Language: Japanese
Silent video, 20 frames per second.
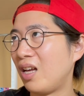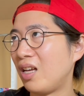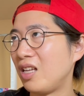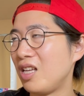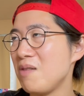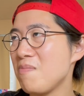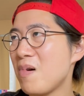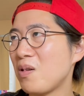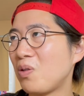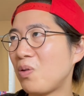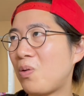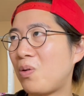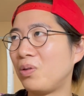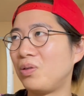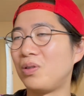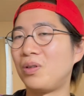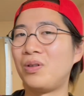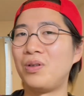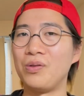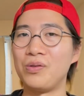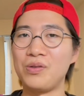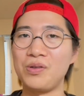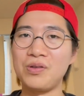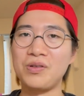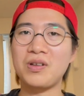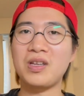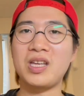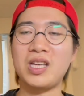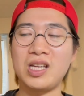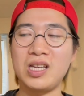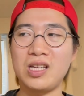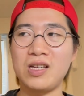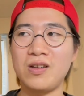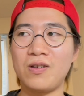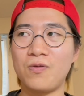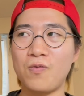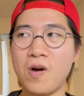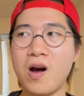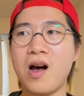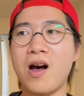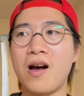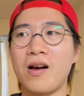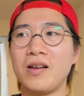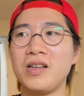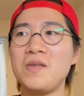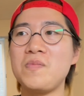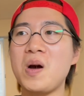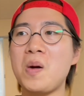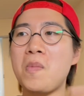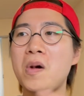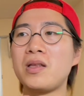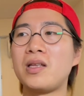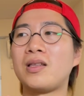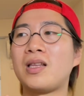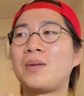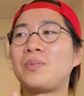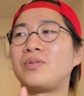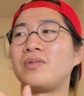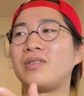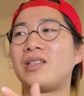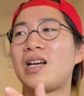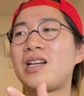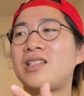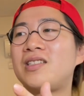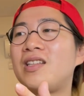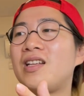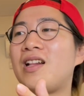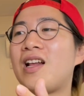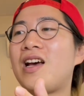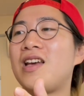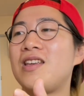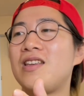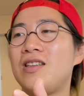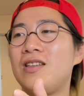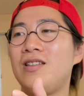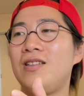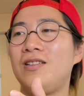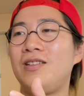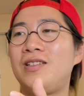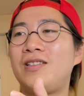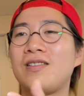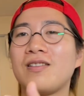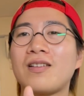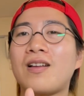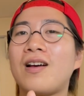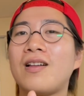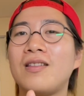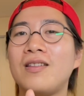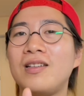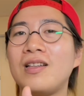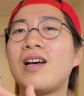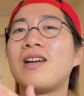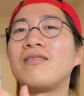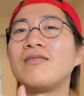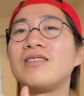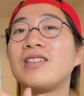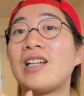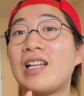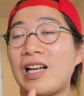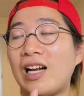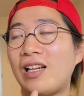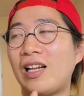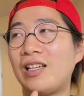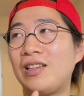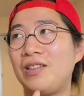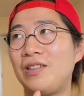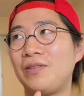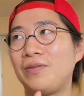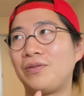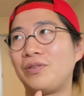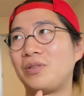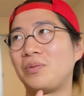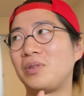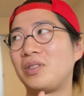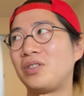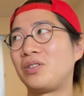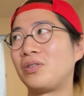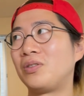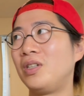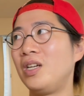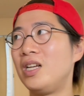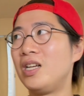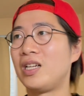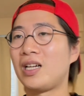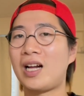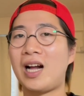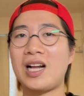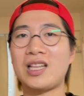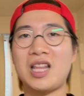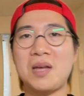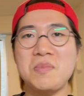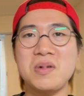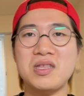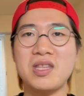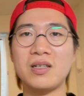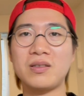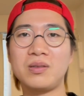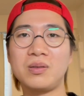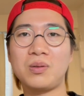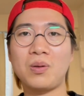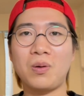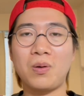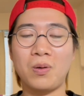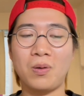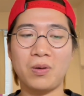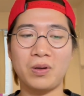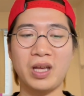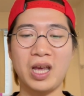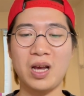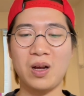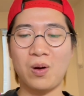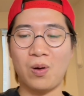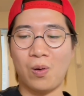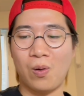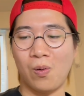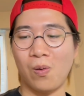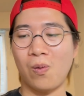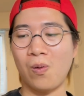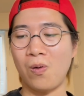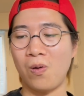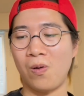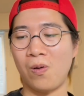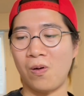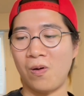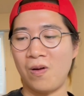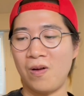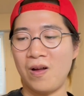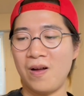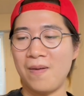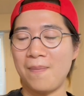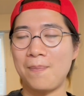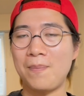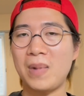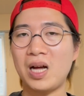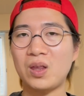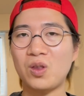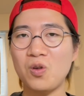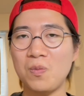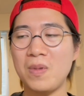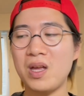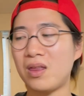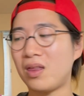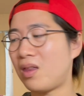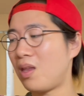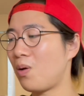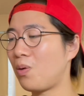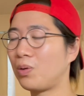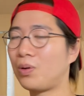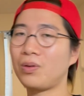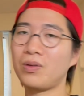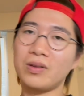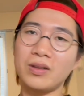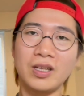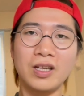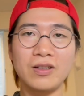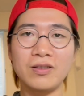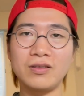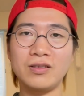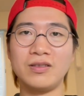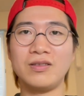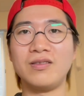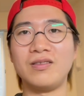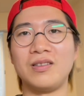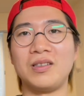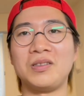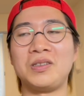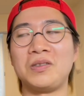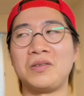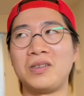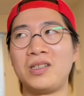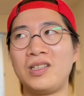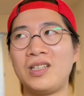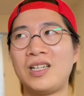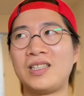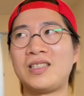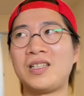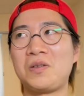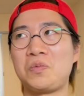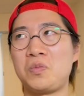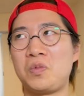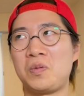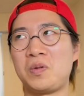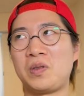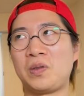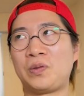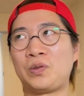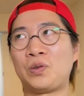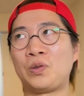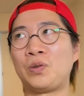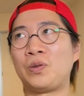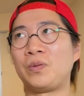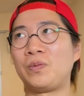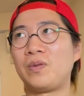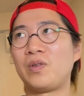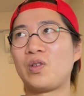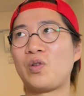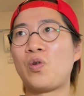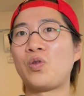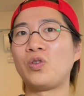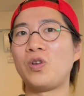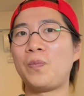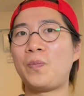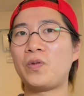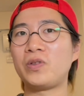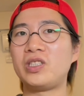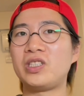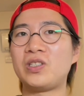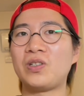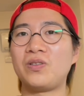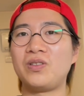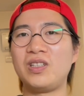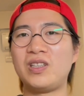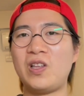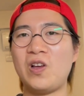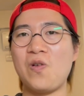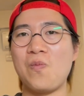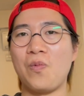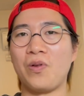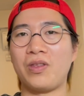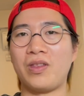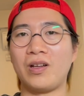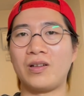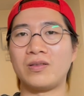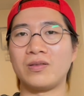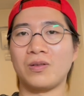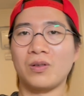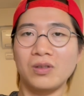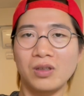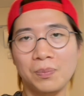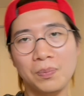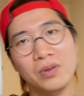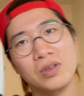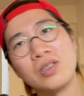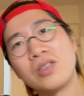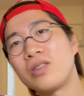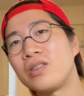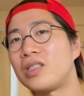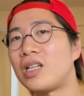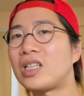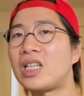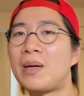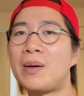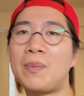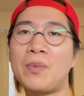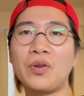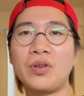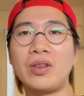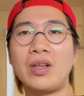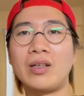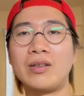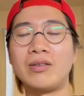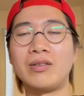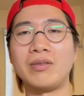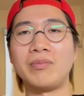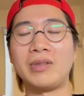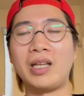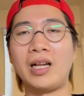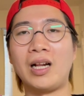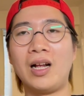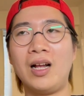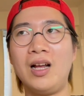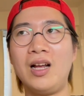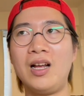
今のこの抜きは今まで多分出してない質感になるんじゃないかなっていうふうに思って、その固めていくところ結構まとめて踊ってるんですよね。だからさっきも言いましたけど、その、このポジションに手を持ってくる、このポジションに頭持ってくるみたいな。